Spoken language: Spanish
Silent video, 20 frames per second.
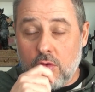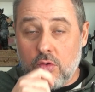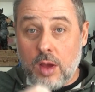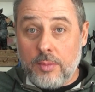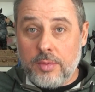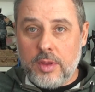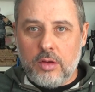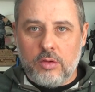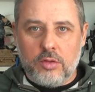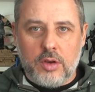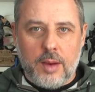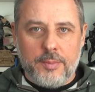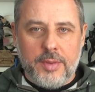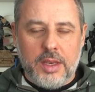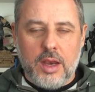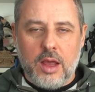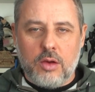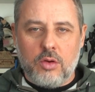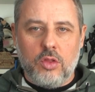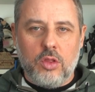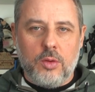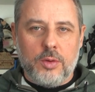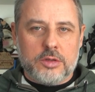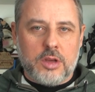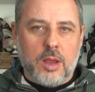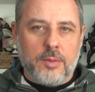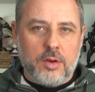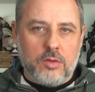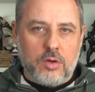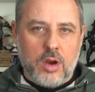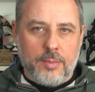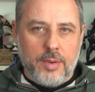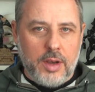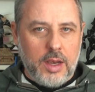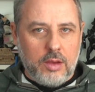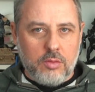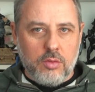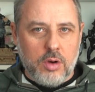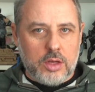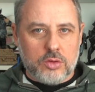una biodramina cuando vas a ver una
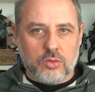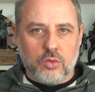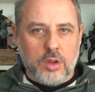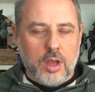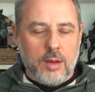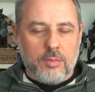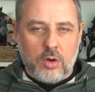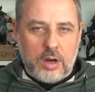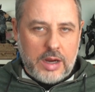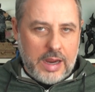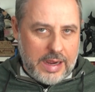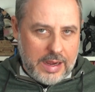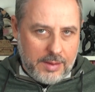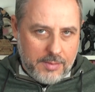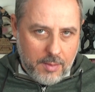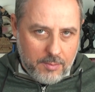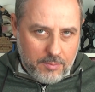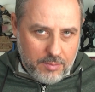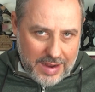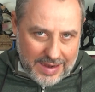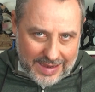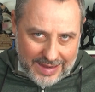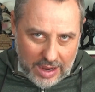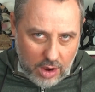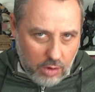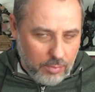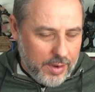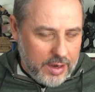película suya porque acaban mareado,